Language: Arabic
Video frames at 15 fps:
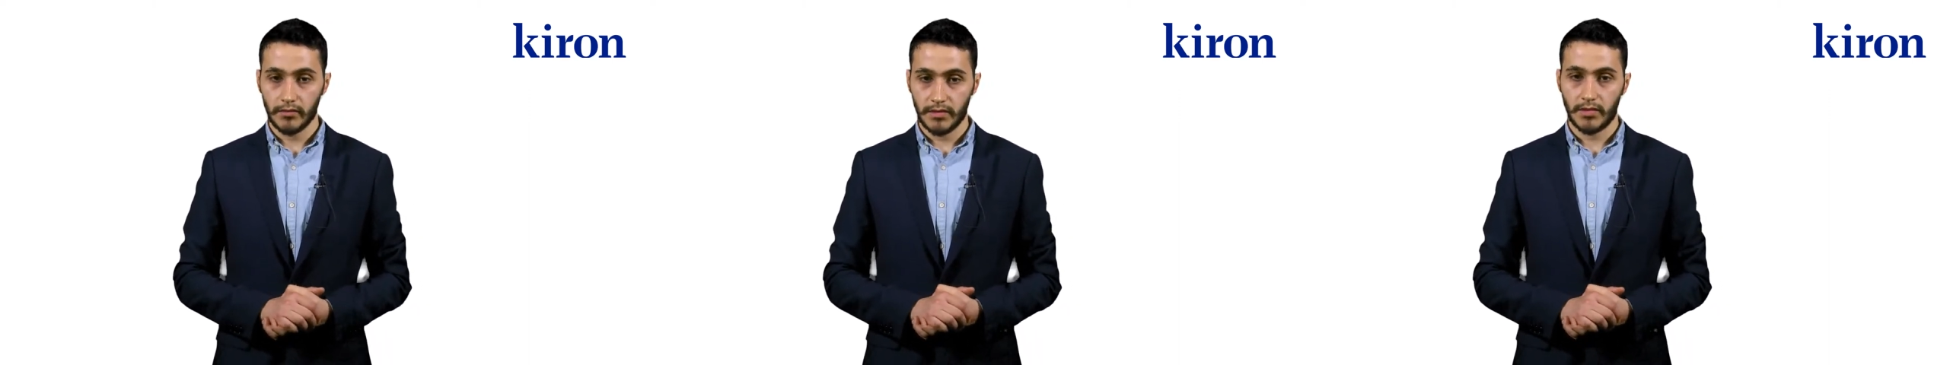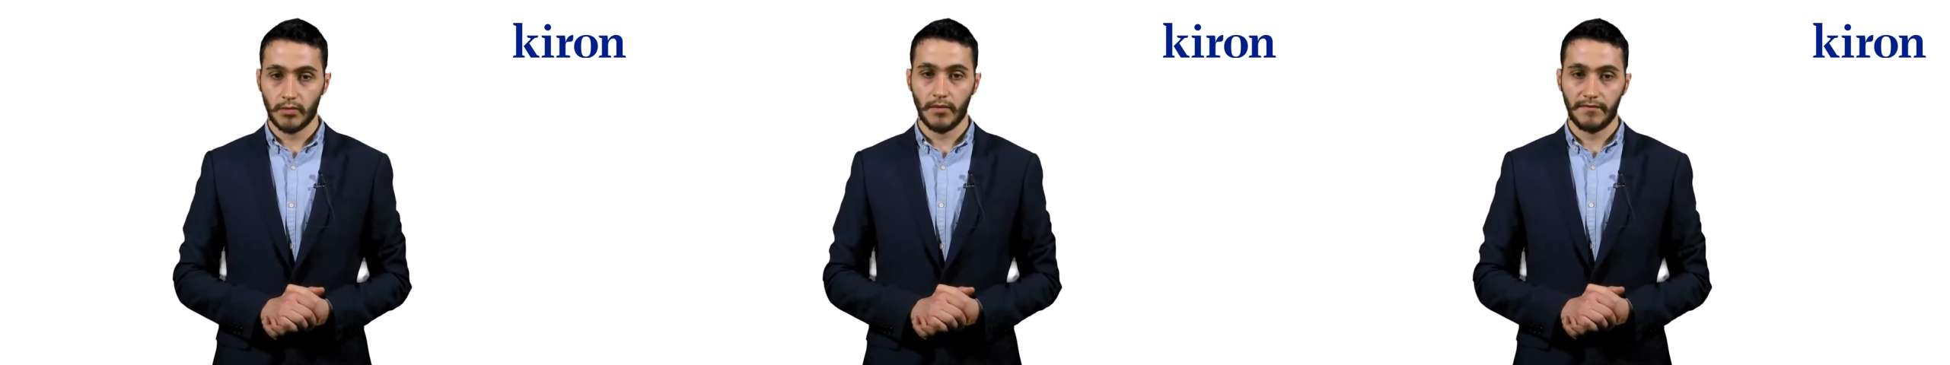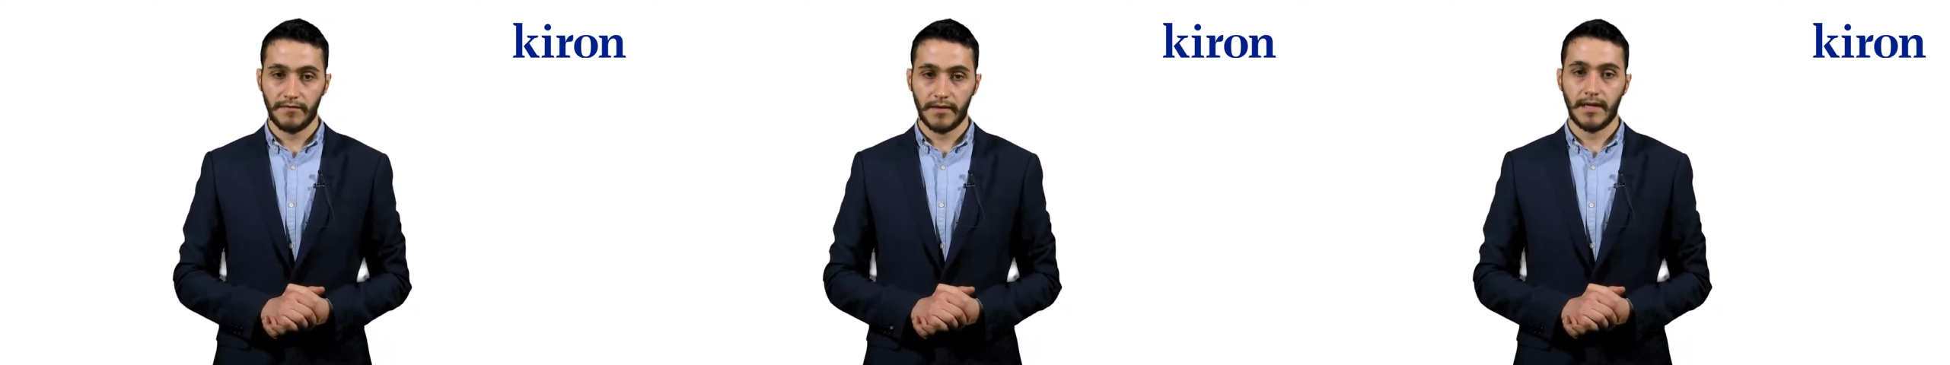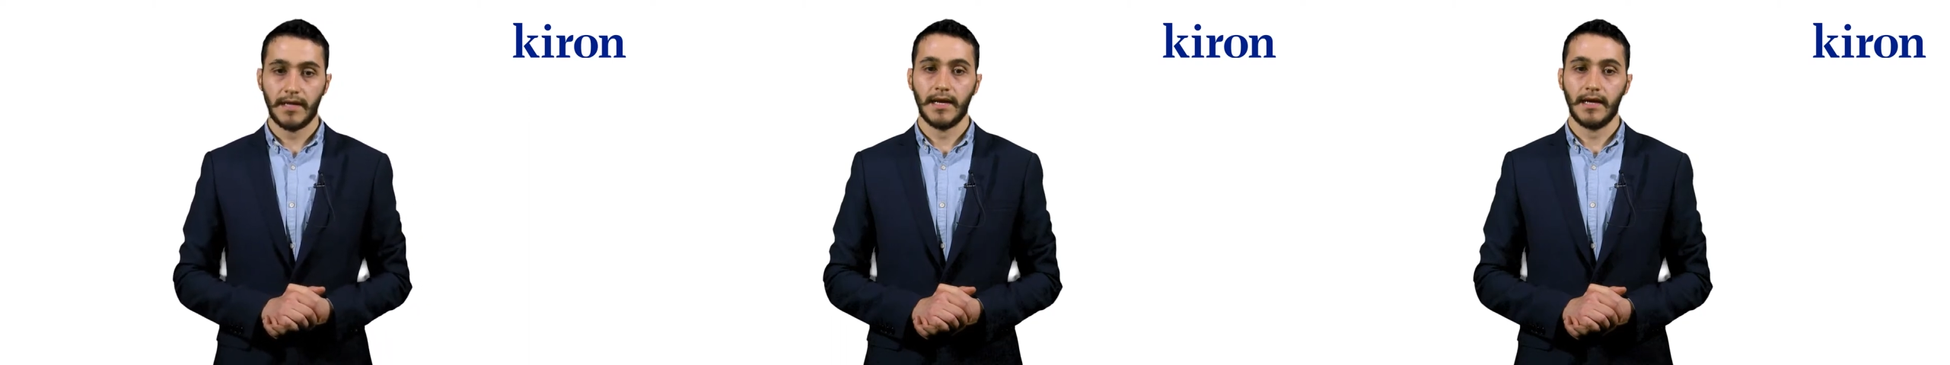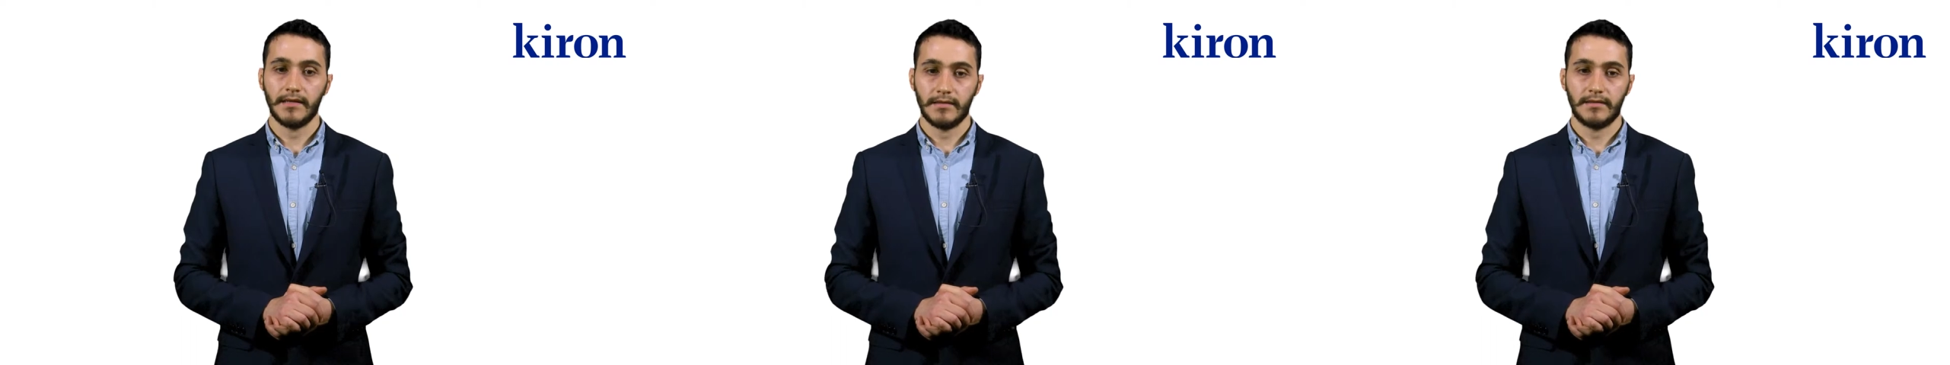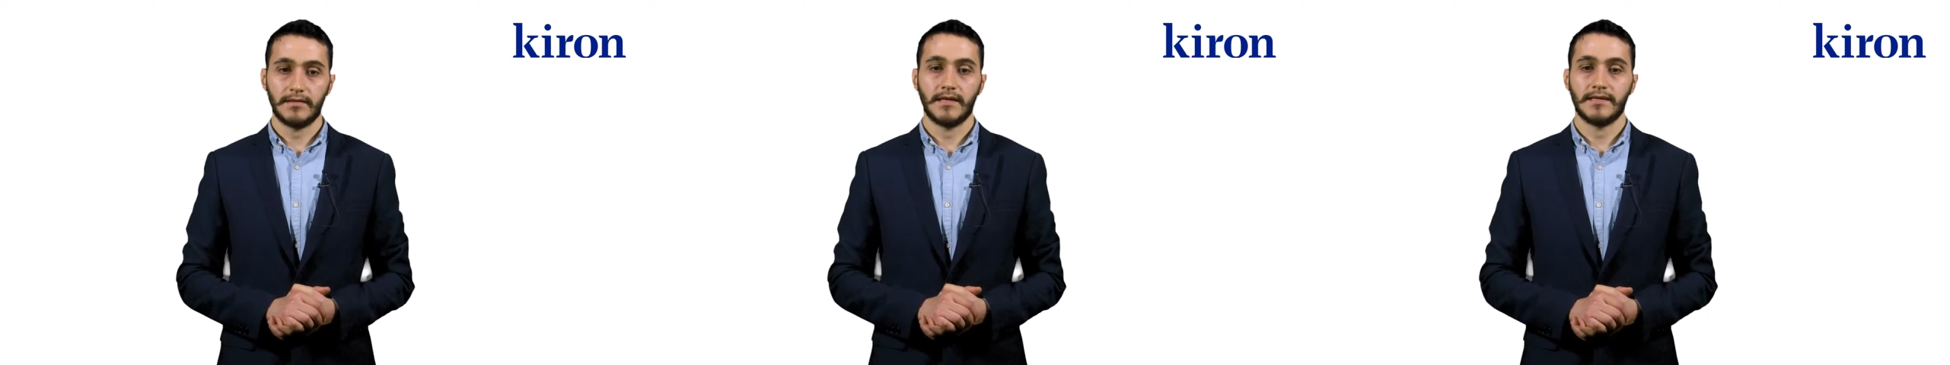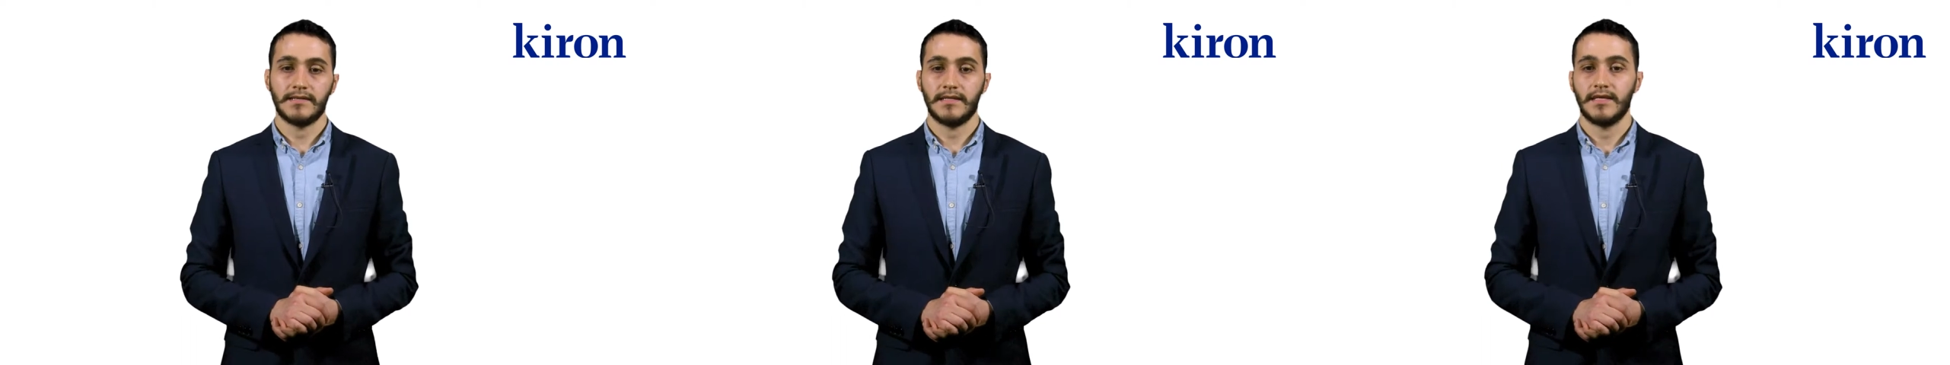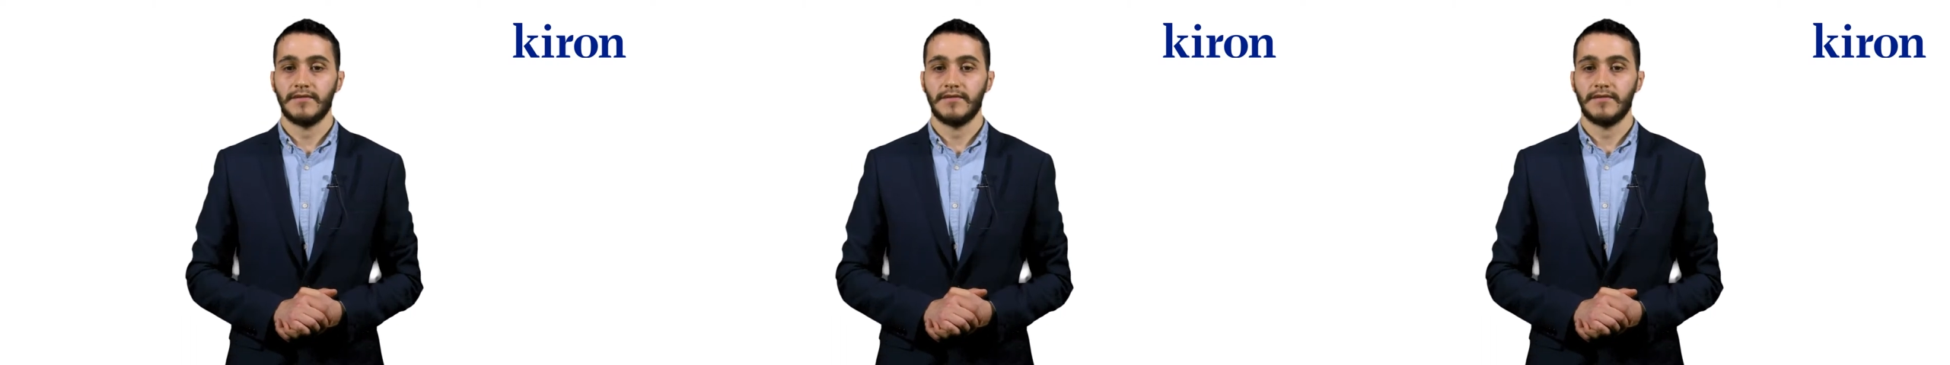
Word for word: تتوفر على خطط دراسية